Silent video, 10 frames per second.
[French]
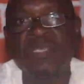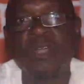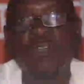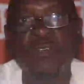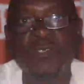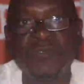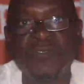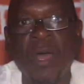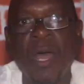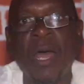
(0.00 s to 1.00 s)
en Côte
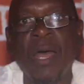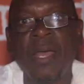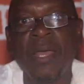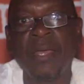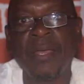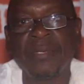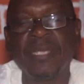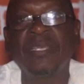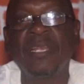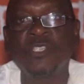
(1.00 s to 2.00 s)
d'Ivoire
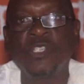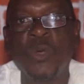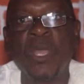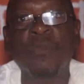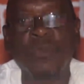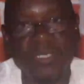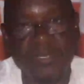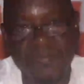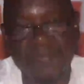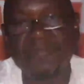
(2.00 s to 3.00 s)
des élections inclusives,